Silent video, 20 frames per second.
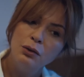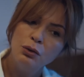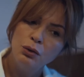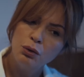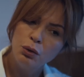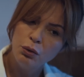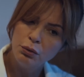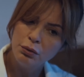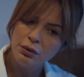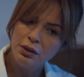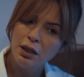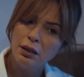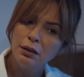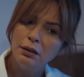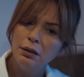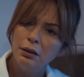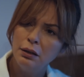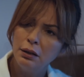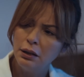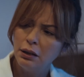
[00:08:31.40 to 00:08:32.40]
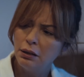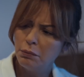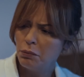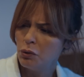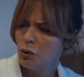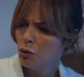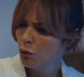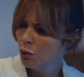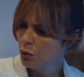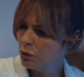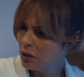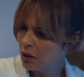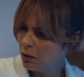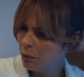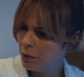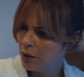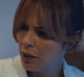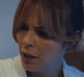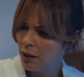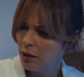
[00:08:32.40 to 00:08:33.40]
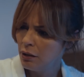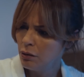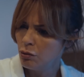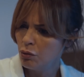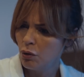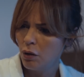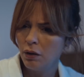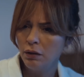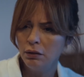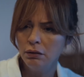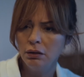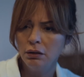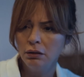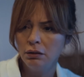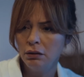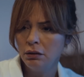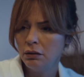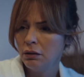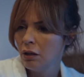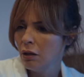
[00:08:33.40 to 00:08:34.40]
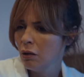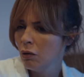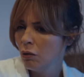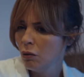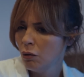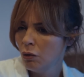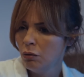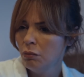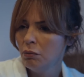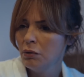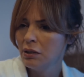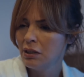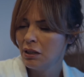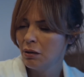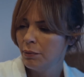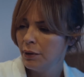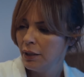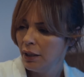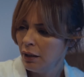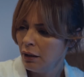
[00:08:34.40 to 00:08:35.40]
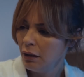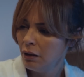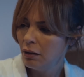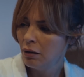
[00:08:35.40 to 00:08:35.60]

çok uzaklara gitmiş olsa bile, şu an yanında olmasa bile